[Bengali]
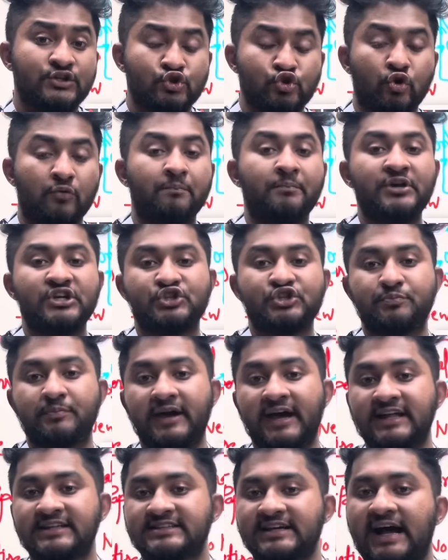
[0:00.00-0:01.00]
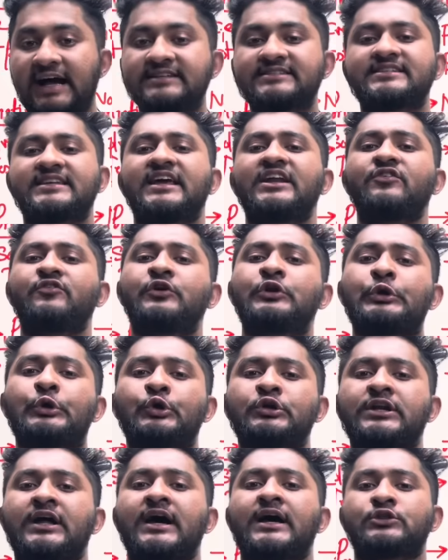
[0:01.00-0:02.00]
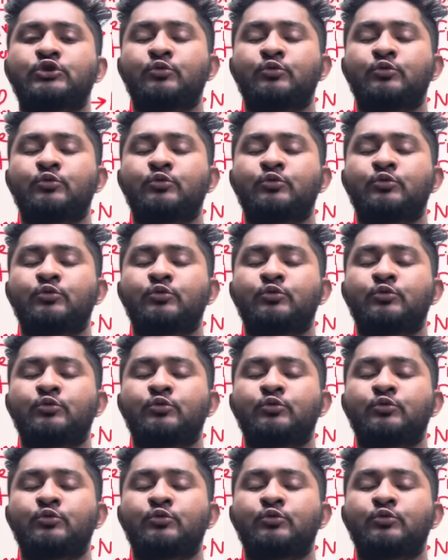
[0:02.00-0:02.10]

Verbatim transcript: চব্বিশ ব্যাচ আজকের ভিডিওটা